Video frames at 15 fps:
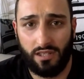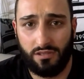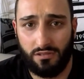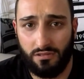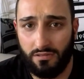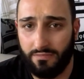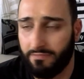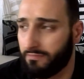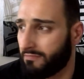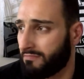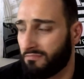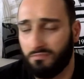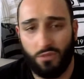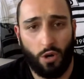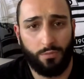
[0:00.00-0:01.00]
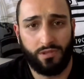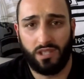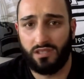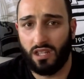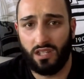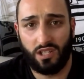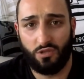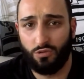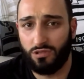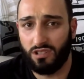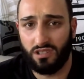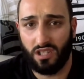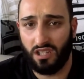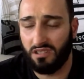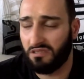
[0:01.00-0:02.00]
Also mm, ob es jetzt eine gute
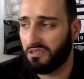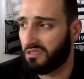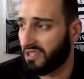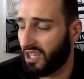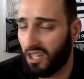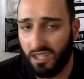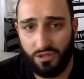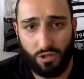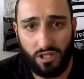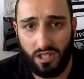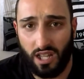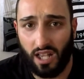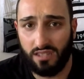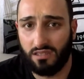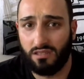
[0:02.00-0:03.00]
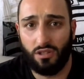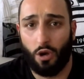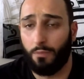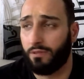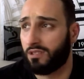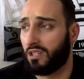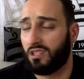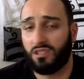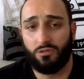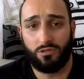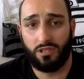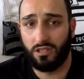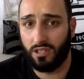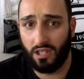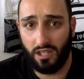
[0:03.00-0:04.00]
Idee ist, den Trainer zu entlassen, ob es eine
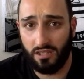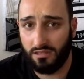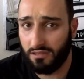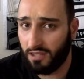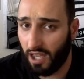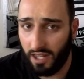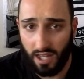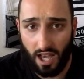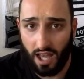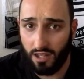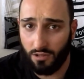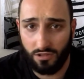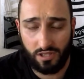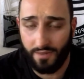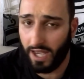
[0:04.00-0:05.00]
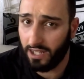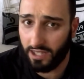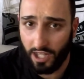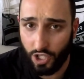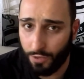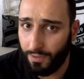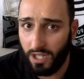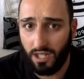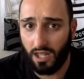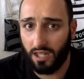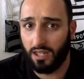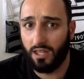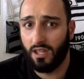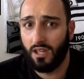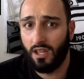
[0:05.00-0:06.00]
gute Idee ist, keine Ahnung, zwei, drei
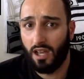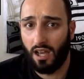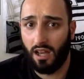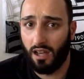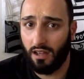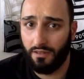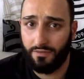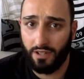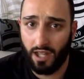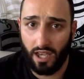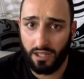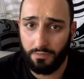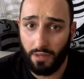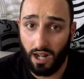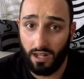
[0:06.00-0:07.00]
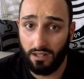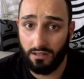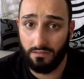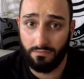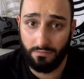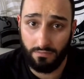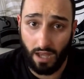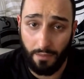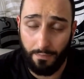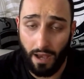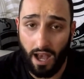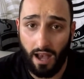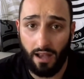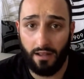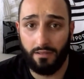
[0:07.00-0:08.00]
Spieler äh, vielleicht mal ähm, ein
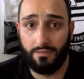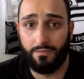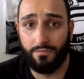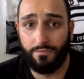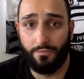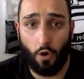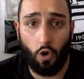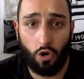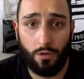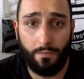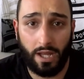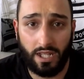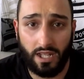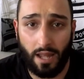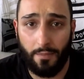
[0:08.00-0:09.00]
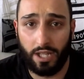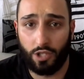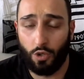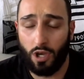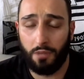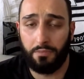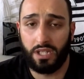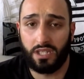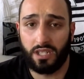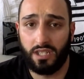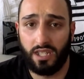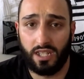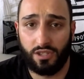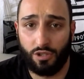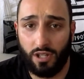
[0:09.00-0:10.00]
paar Wochen bei den Amateuren
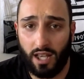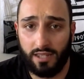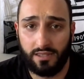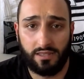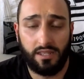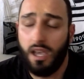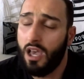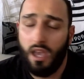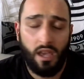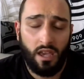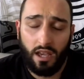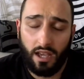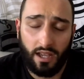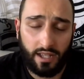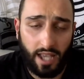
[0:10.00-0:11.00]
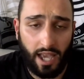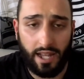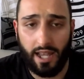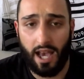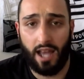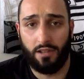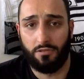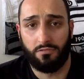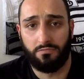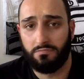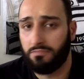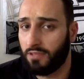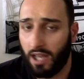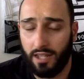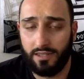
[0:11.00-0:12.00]
mittrainieren zu lassen. Äh, keine Ahnung,
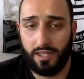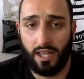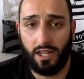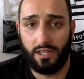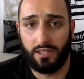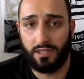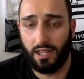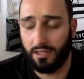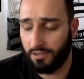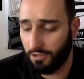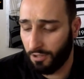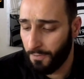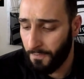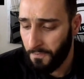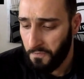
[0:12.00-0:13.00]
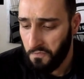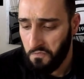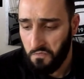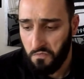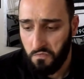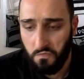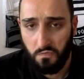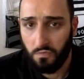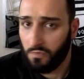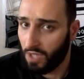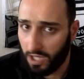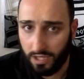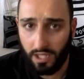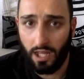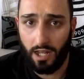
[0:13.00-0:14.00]
ganz ehrlich. Also
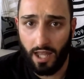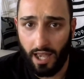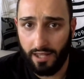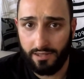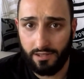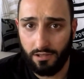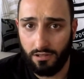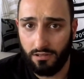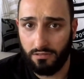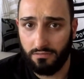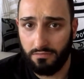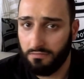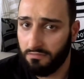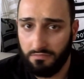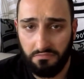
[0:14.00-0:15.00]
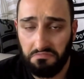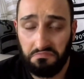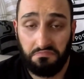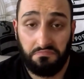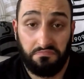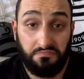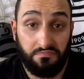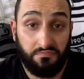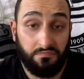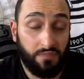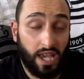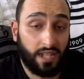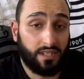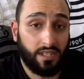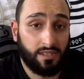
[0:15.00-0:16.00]
nach der Leistung
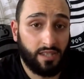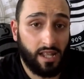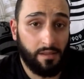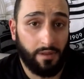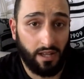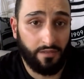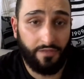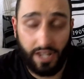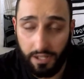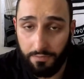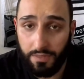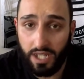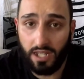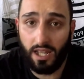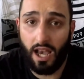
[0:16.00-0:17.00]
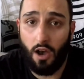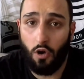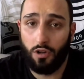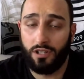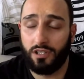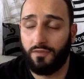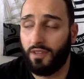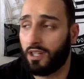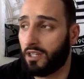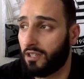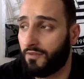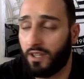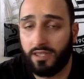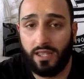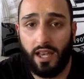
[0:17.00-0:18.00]
merkt ihr selber, fällt mir da auch nicht
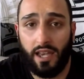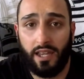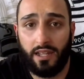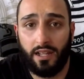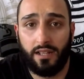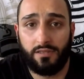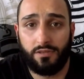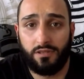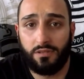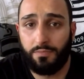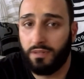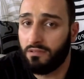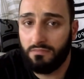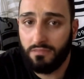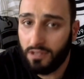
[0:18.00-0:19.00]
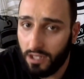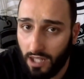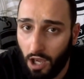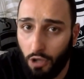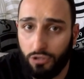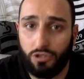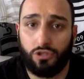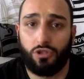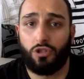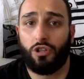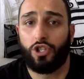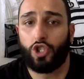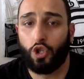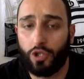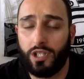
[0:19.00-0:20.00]
wirklich was ein. Also ich bin
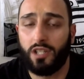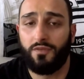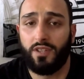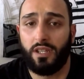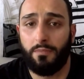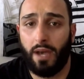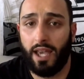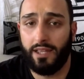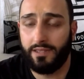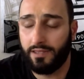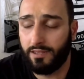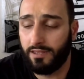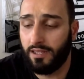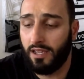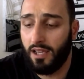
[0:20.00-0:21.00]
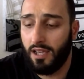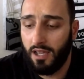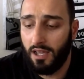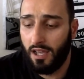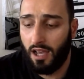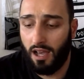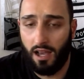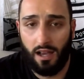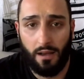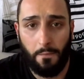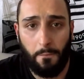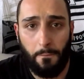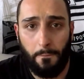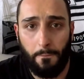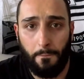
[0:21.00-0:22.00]
genauso schockiert wie die meisten.
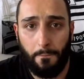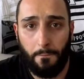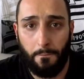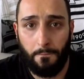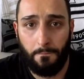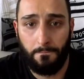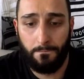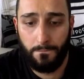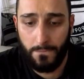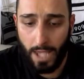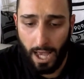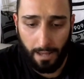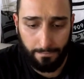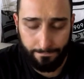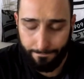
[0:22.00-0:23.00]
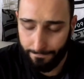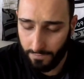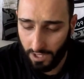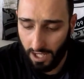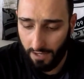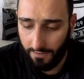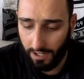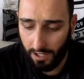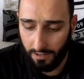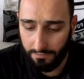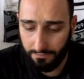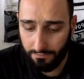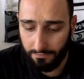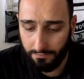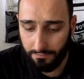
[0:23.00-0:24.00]
Ähm, ja,
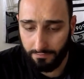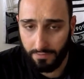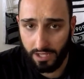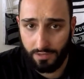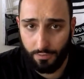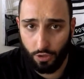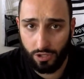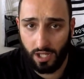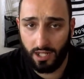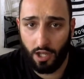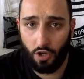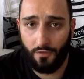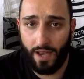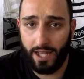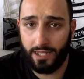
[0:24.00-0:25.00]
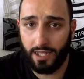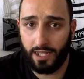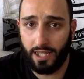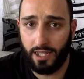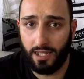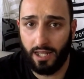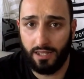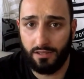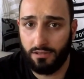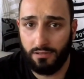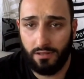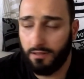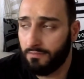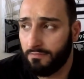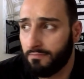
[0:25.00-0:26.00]
aber es muss halt auch weitergehen.
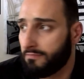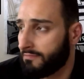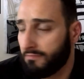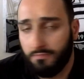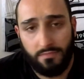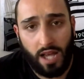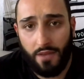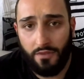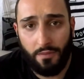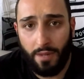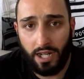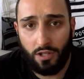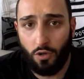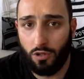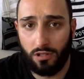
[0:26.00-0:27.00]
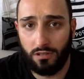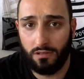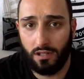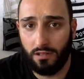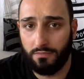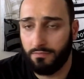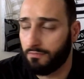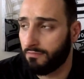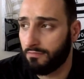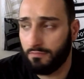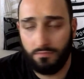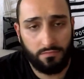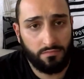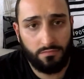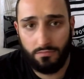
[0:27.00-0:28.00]
Also einfach mal gucken. Ähm,
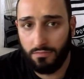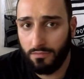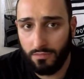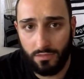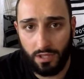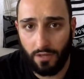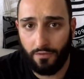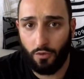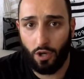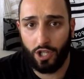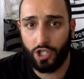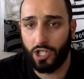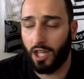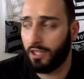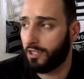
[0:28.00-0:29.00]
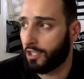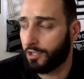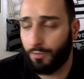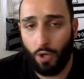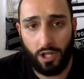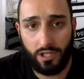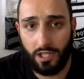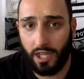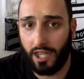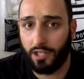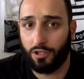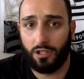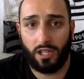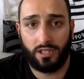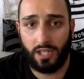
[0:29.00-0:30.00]
der Vorstand, der
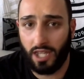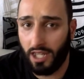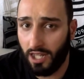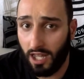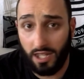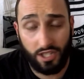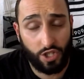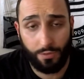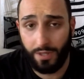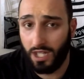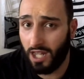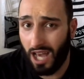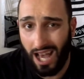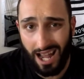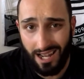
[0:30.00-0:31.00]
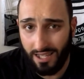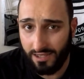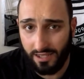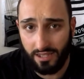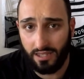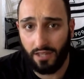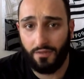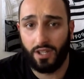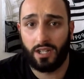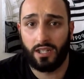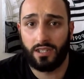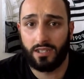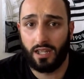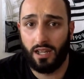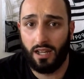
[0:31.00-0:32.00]
Sportdirektor, der Trainer, die Spieler, alle sind da
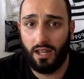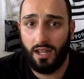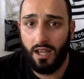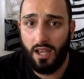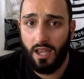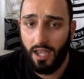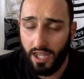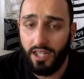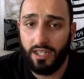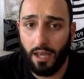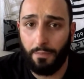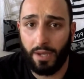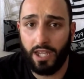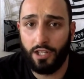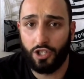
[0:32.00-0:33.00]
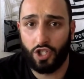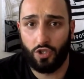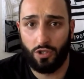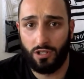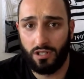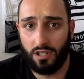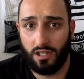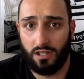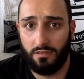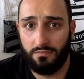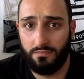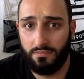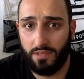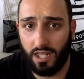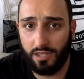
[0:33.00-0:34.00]
wirklich äh, in der Bringschuld,
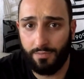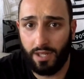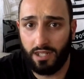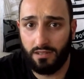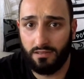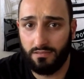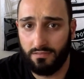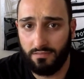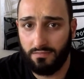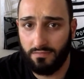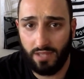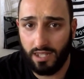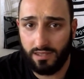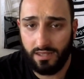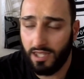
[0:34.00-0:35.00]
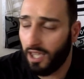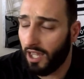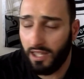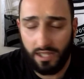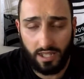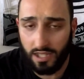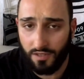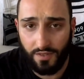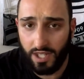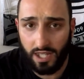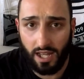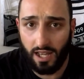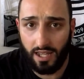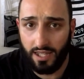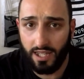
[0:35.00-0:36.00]
ähm, dass man jetzt endlich
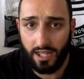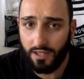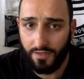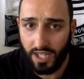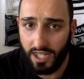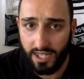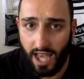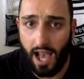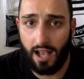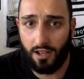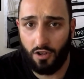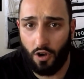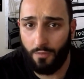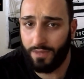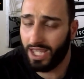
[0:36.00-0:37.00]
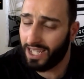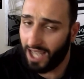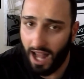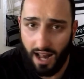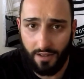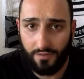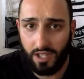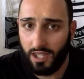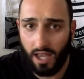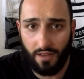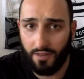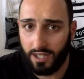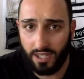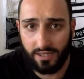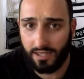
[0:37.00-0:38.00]
wieder irgendwie in Gang kommt, egal wie,
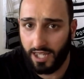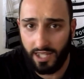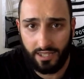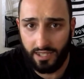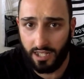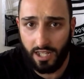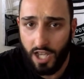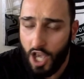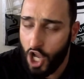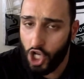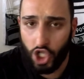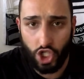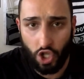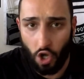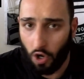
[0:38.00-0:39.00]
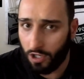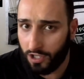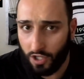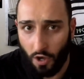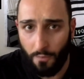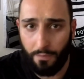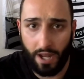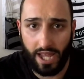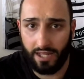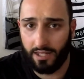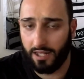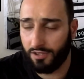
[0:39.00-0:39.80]
aber das Rädchen stoppt komplett.